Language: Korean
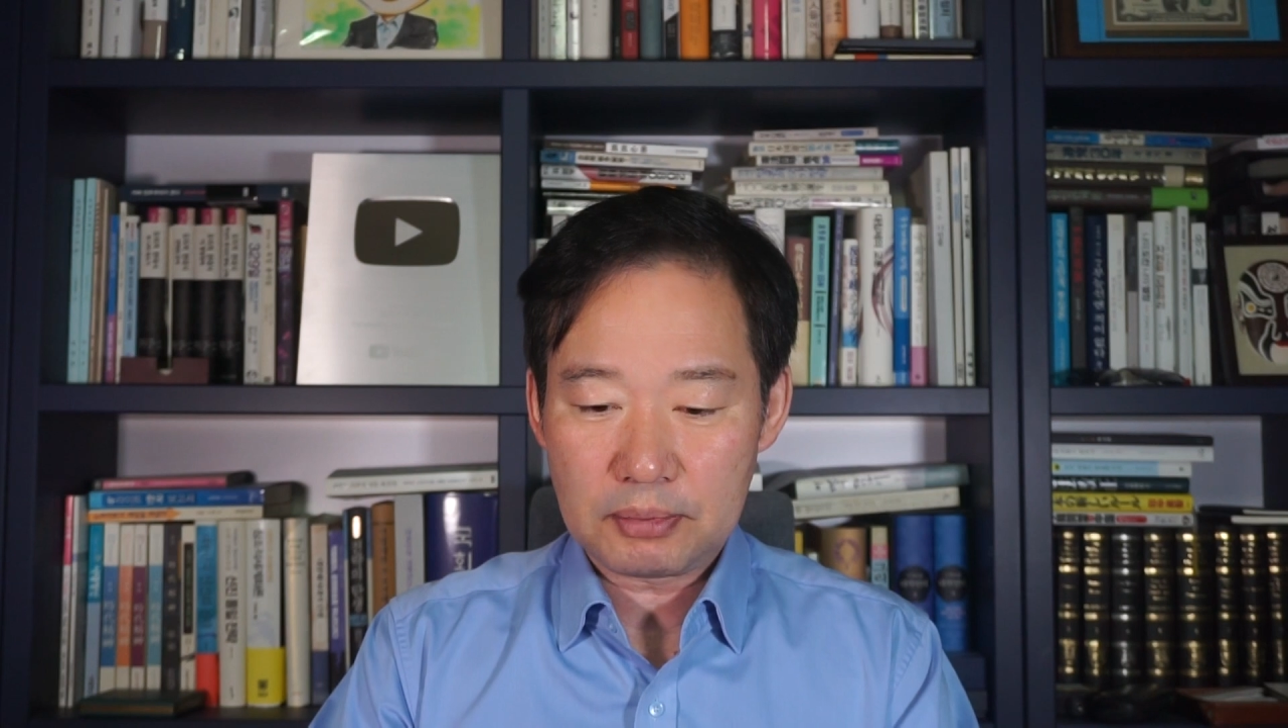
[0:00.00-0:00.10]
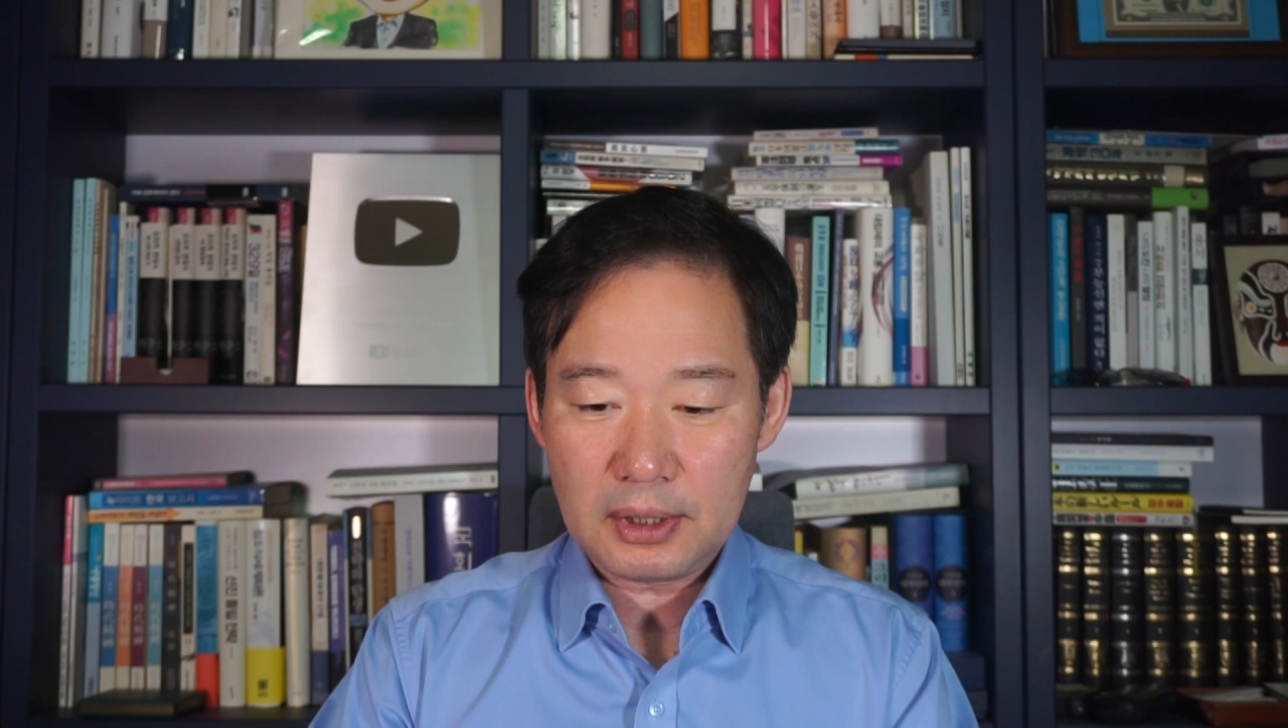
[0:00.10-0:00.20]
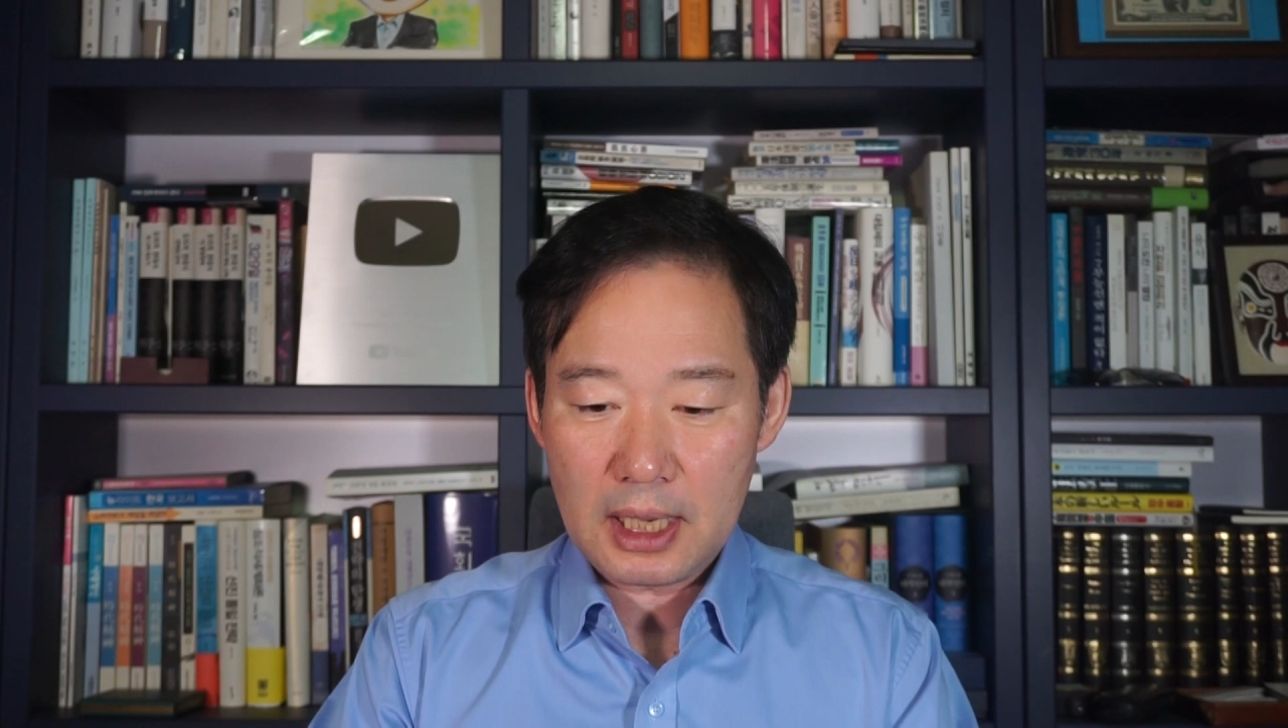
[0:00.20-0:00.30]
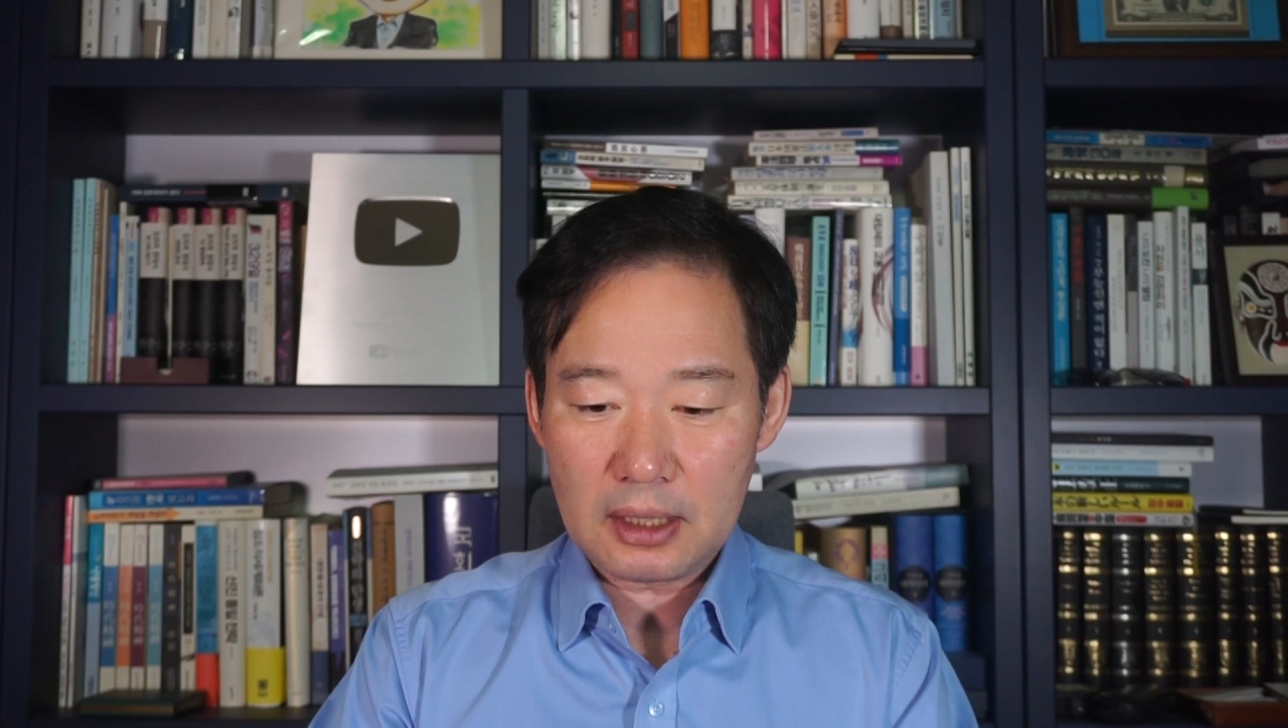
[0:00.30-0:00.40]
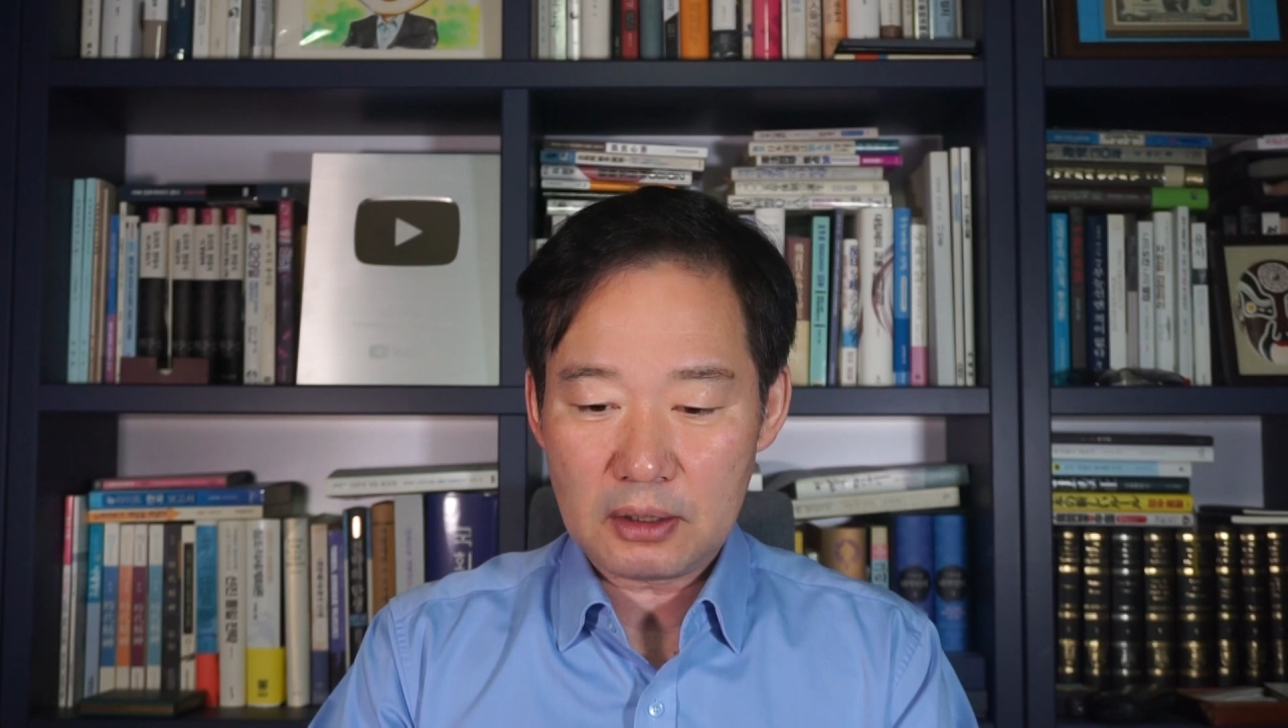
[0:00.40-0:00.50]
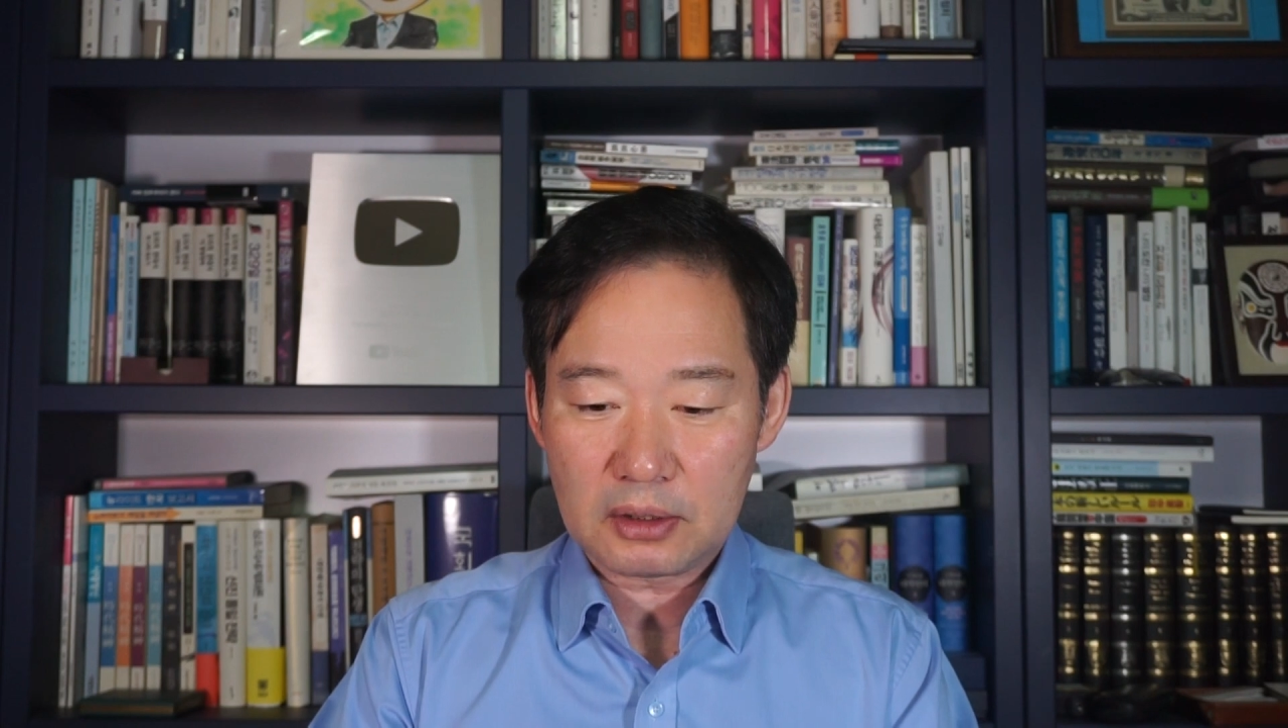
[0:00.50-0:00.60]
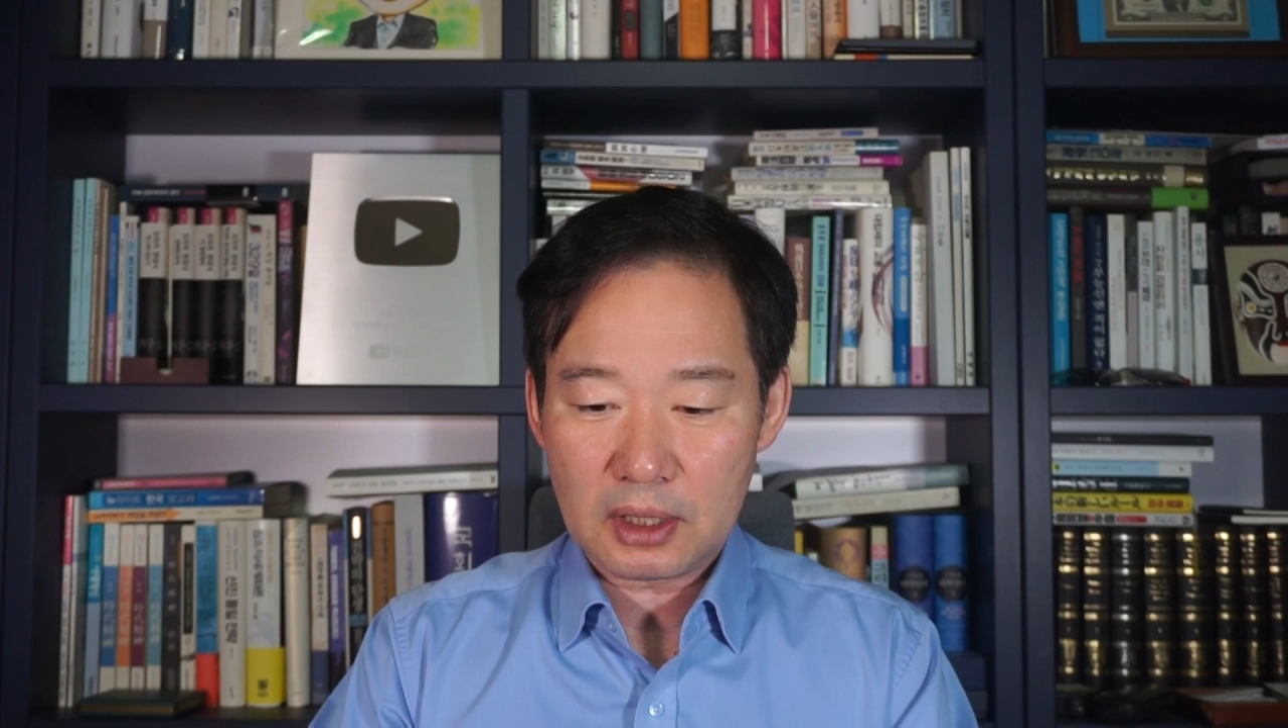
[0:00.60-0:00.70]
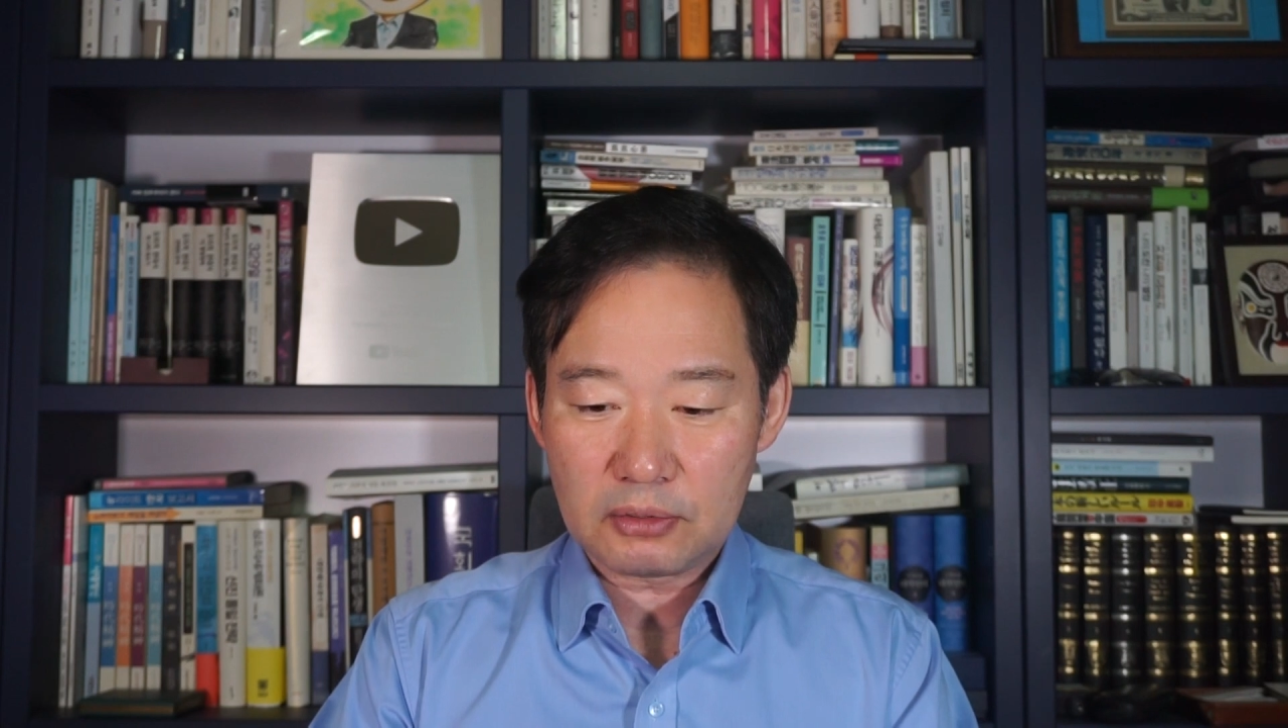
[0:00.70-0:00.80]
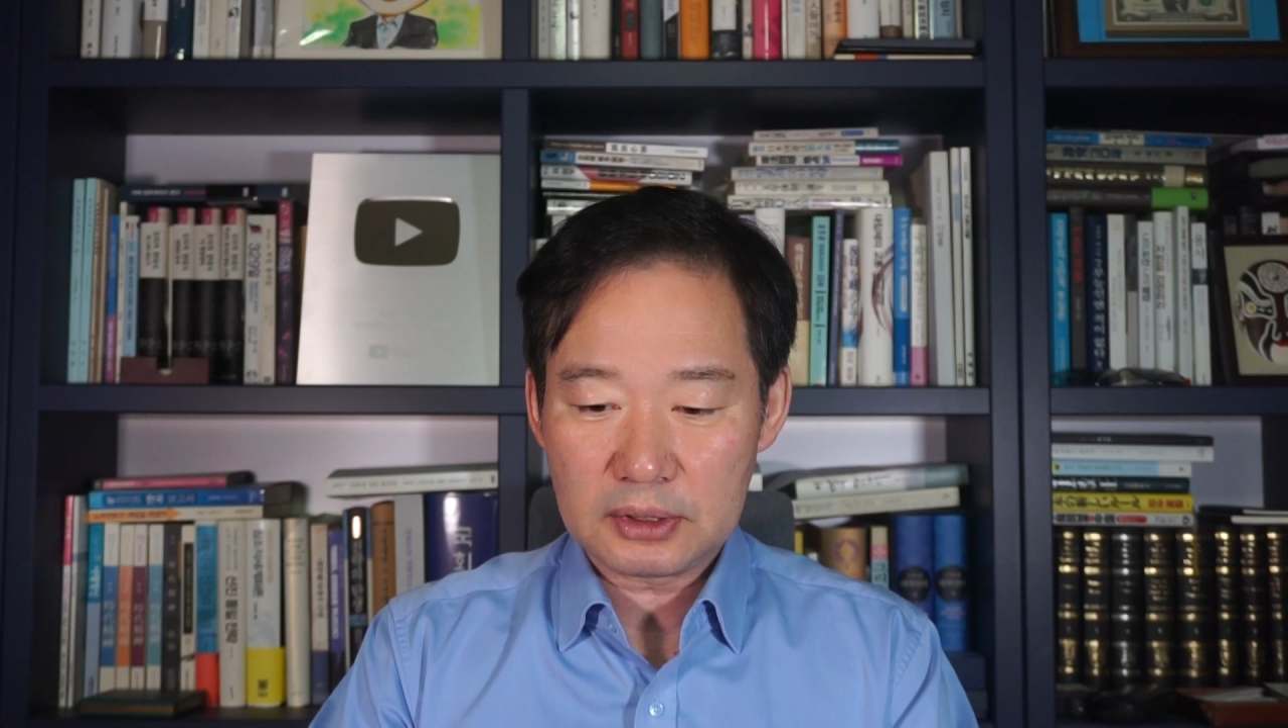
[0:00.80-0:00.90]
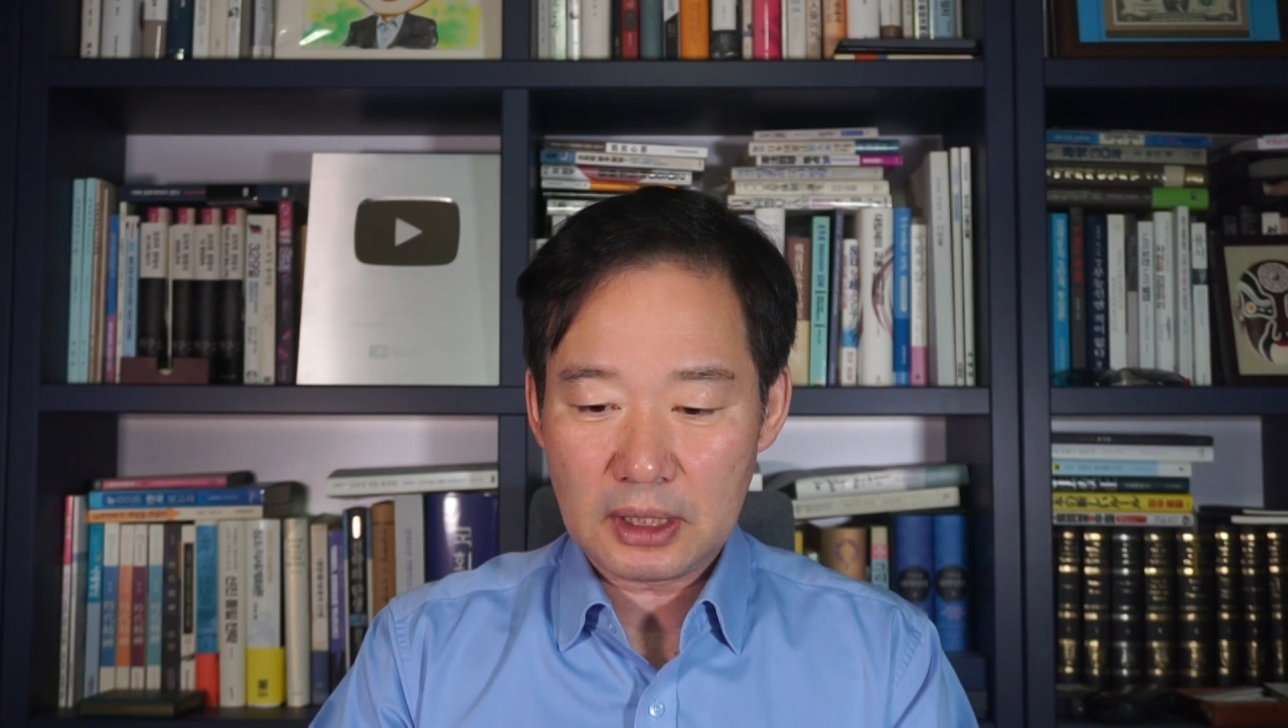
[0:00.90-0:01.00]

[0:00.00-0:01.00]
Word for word: 플레이어라고